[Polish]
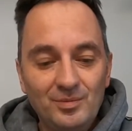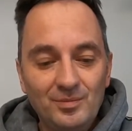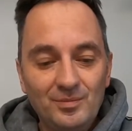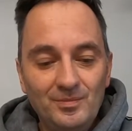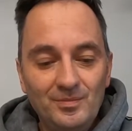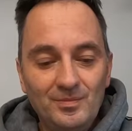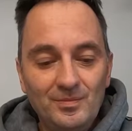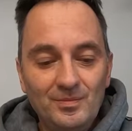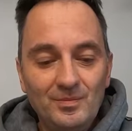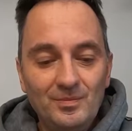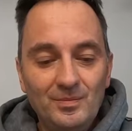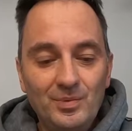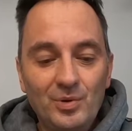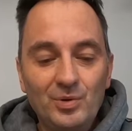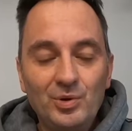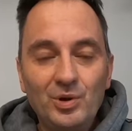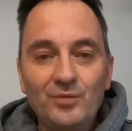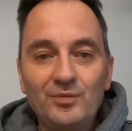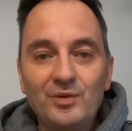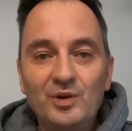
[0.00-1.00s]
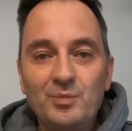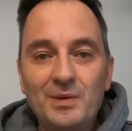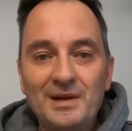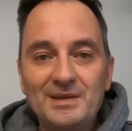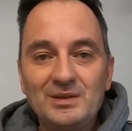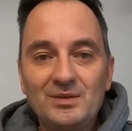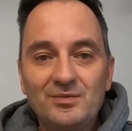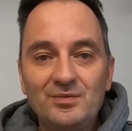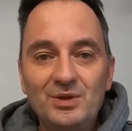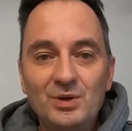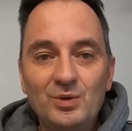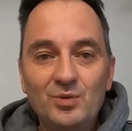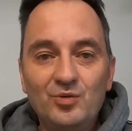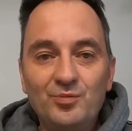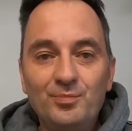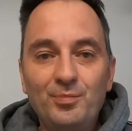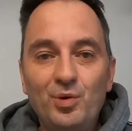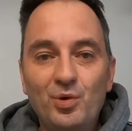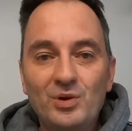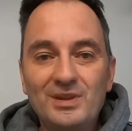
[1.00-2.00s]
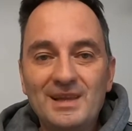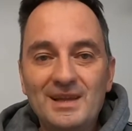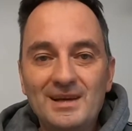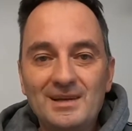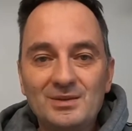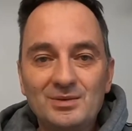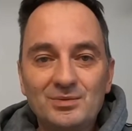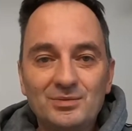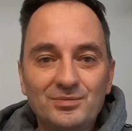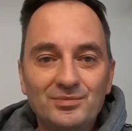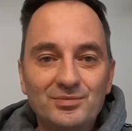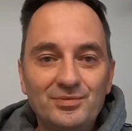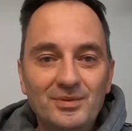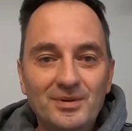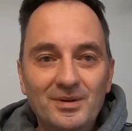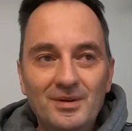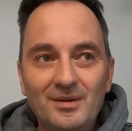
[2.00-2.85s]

mm, portowych pracowników, portersów,